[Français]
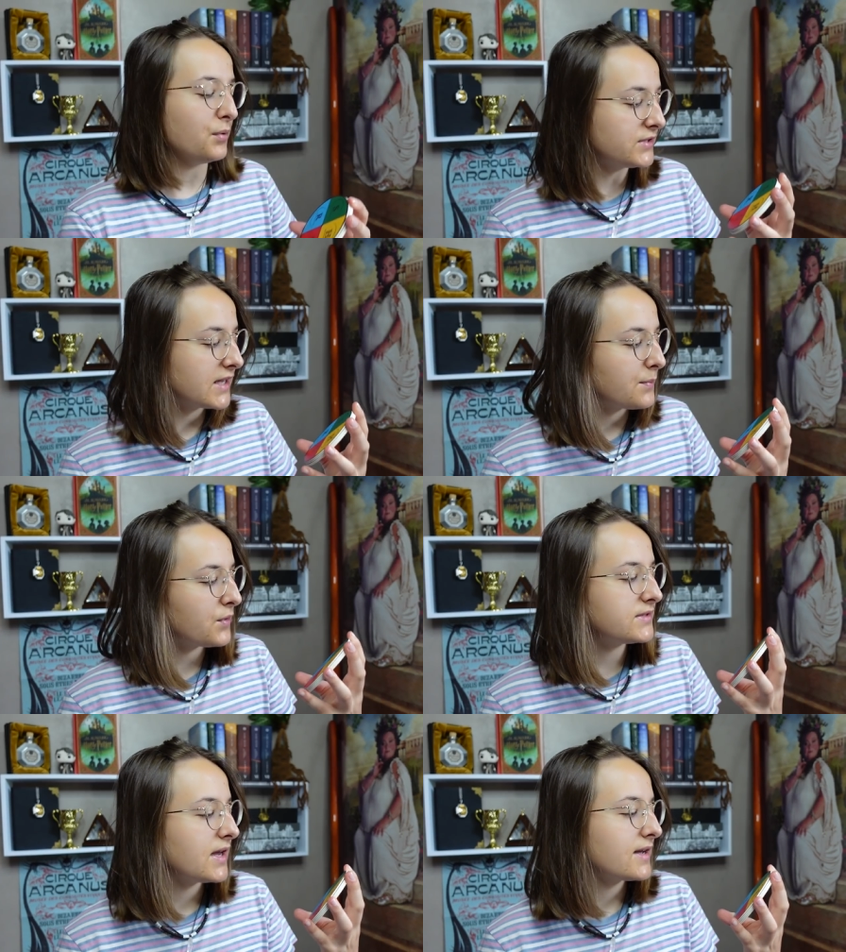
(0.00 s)
Pour
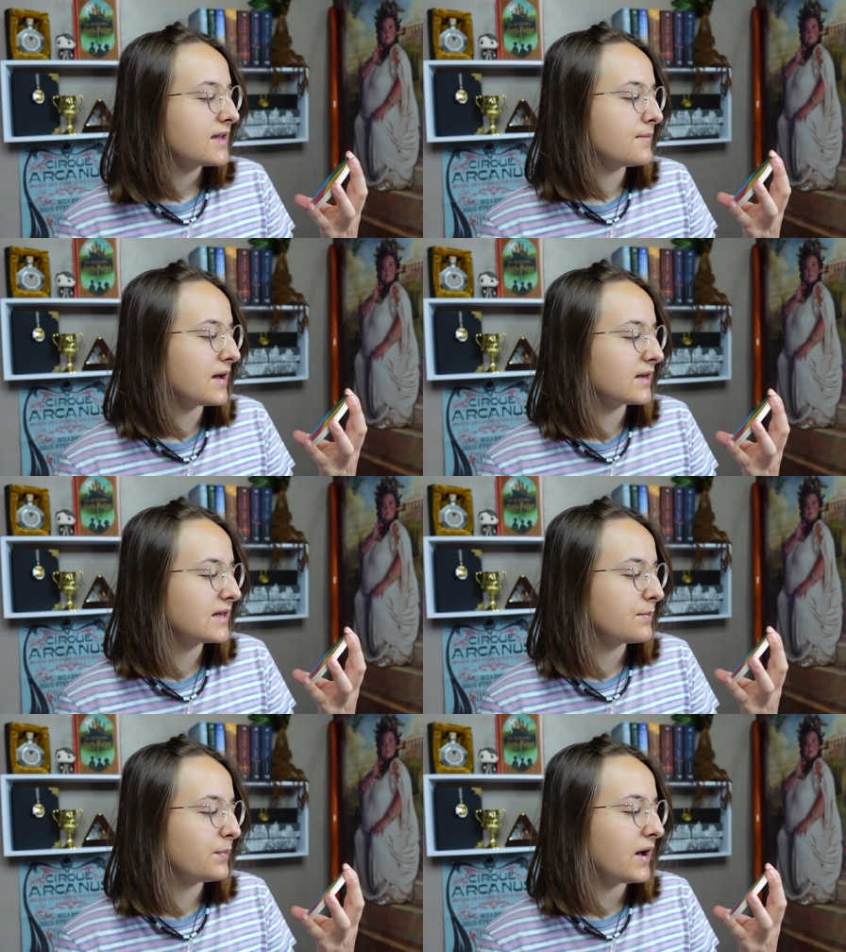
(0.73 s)
Serpentard, il y a
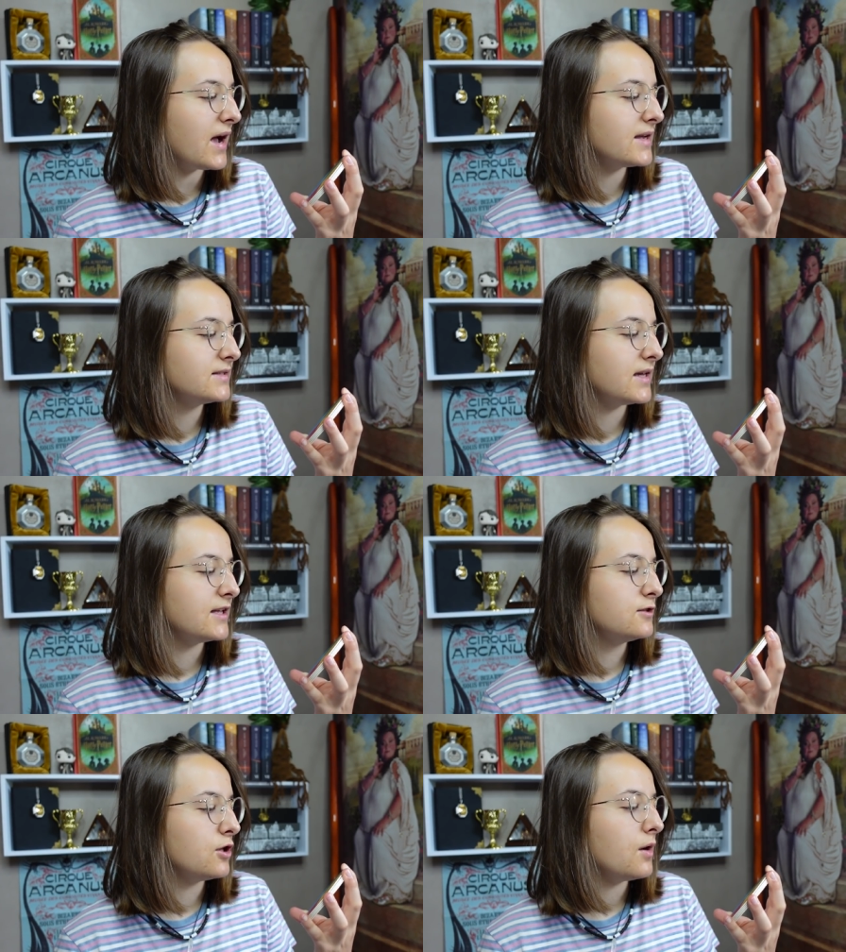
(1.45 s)
marqué Pride
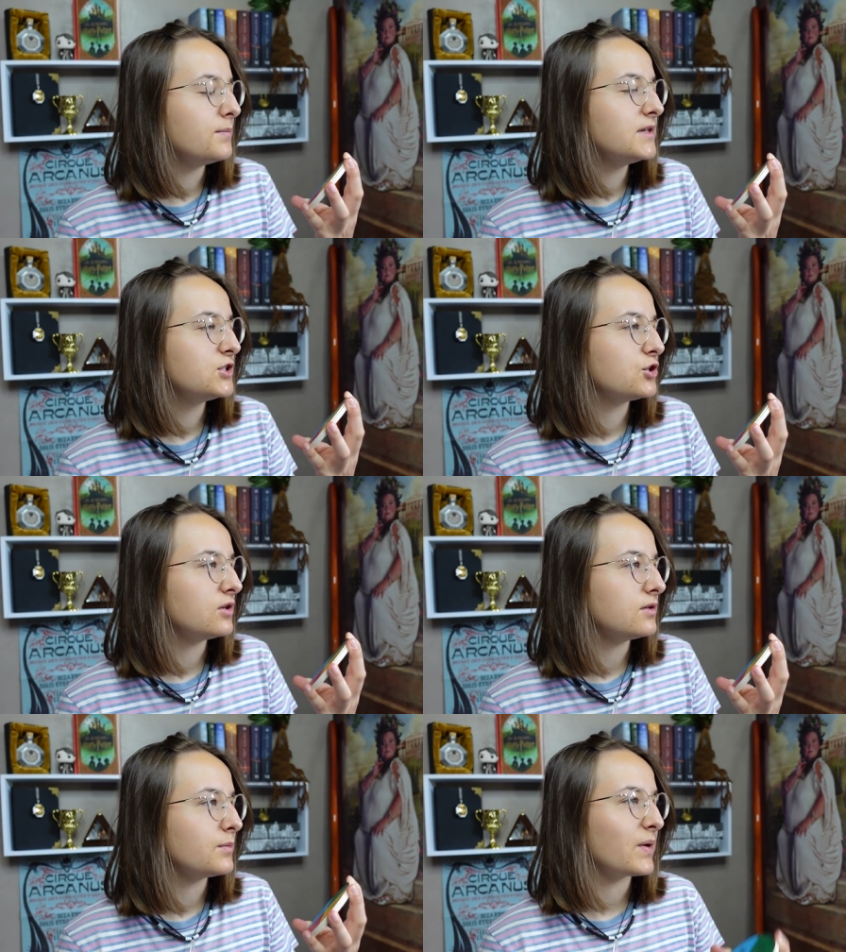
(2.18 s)
and Ambition.